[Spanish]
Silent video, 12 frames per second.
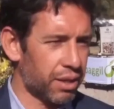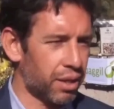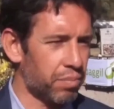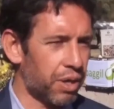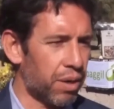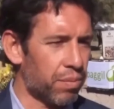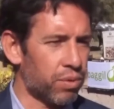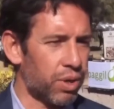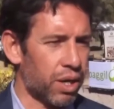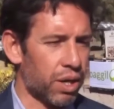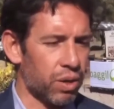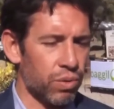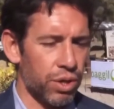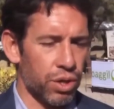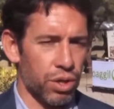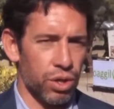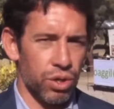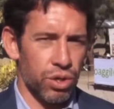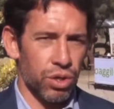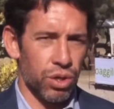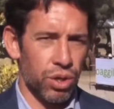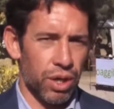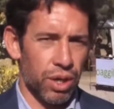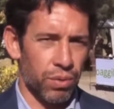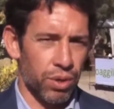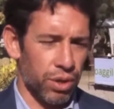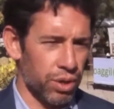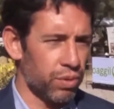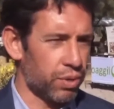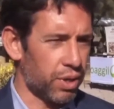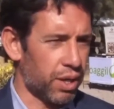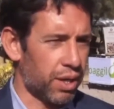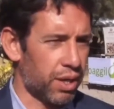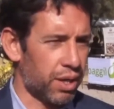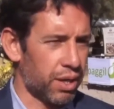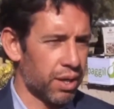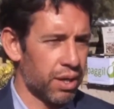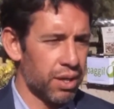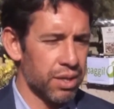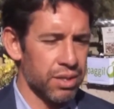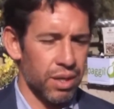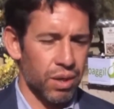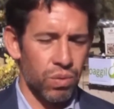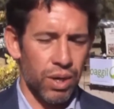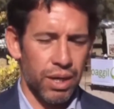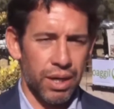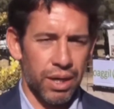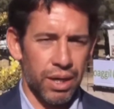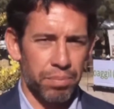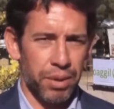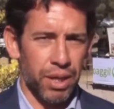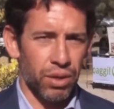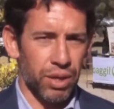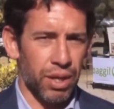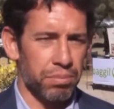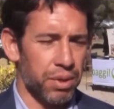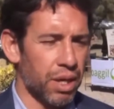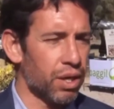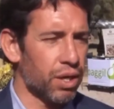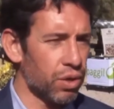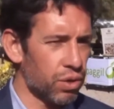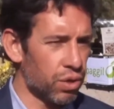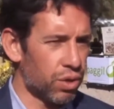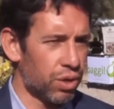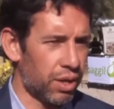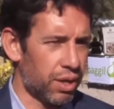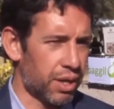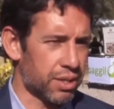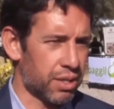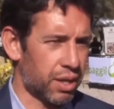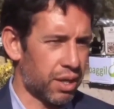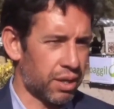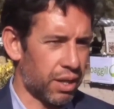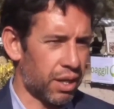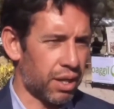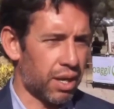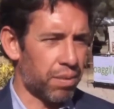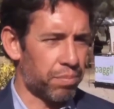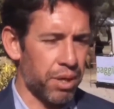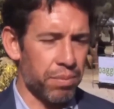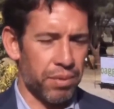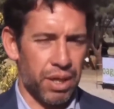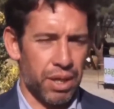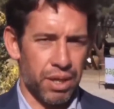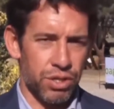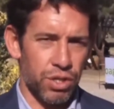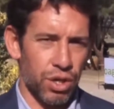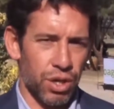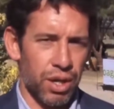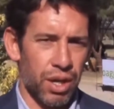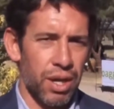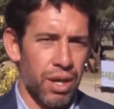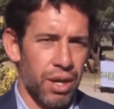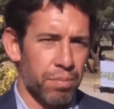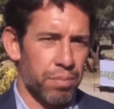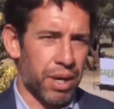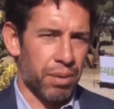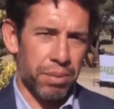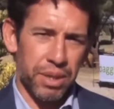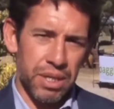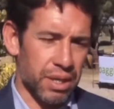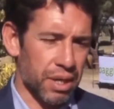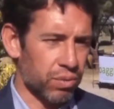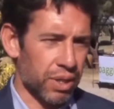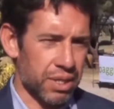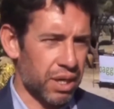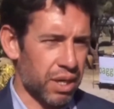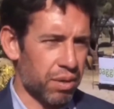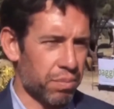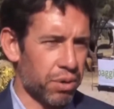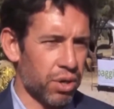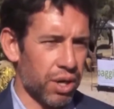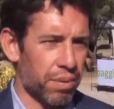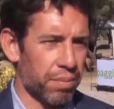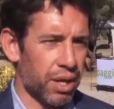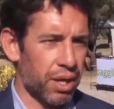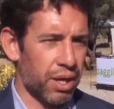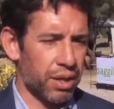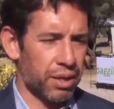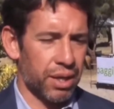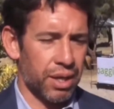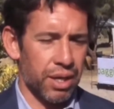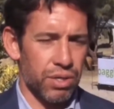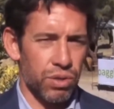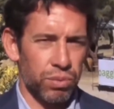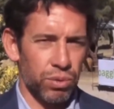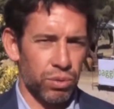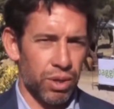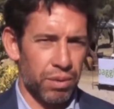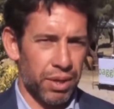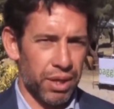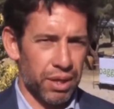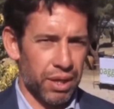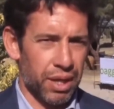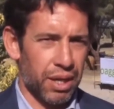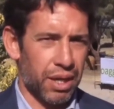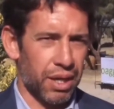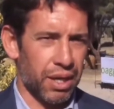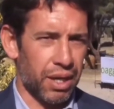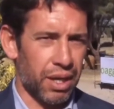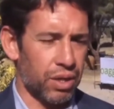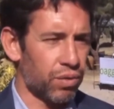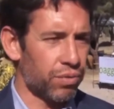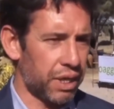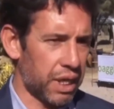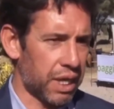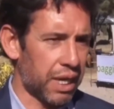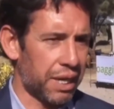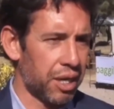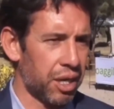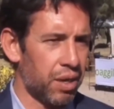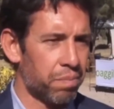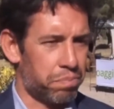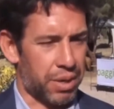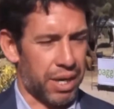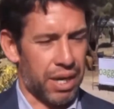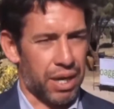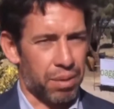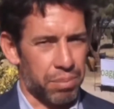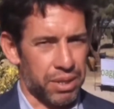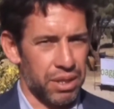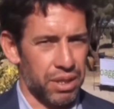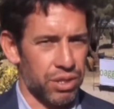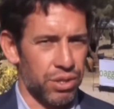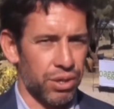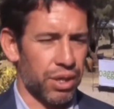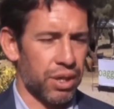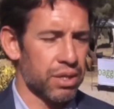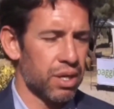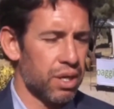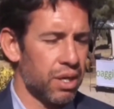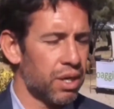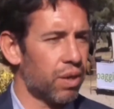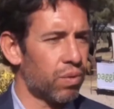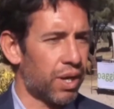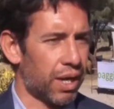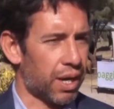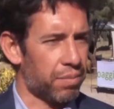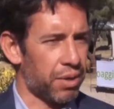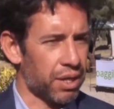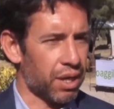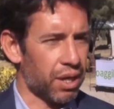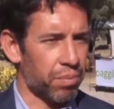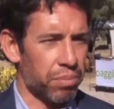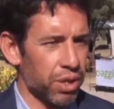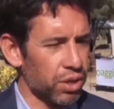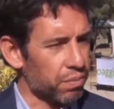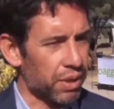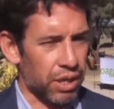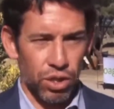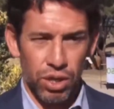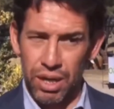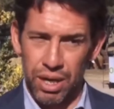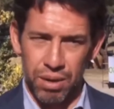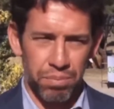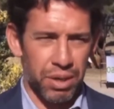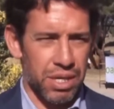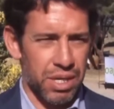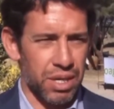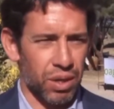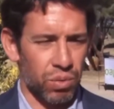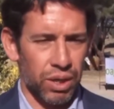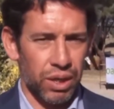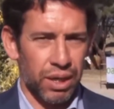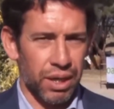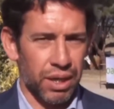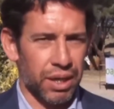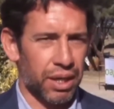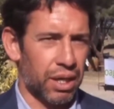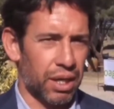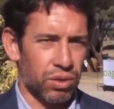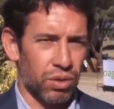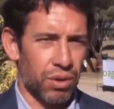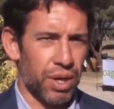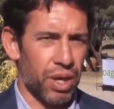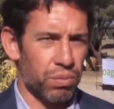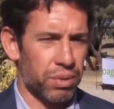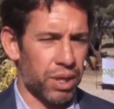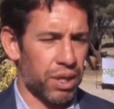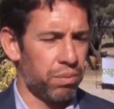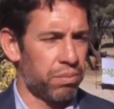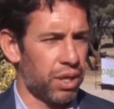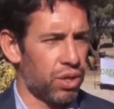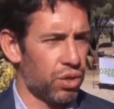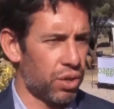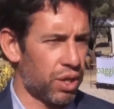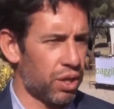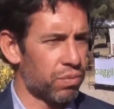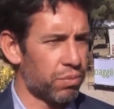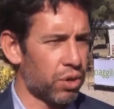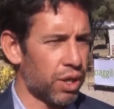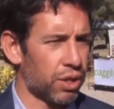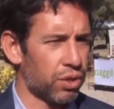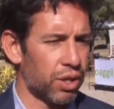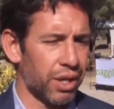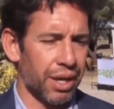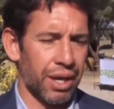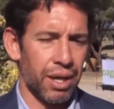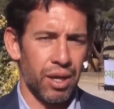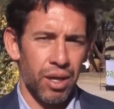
Eh, terminamos una reunión con la Unión Industrial Sanjuanina, pero también con la Secretaría PYME de Nación para presentar una serie de programas, en este caso puntualmente el crédito fiscal para capacitaciones. Es una herramienta que pueden tomar todas las empresas sanjuaninas, queda todavía un mes y medio de convocatoria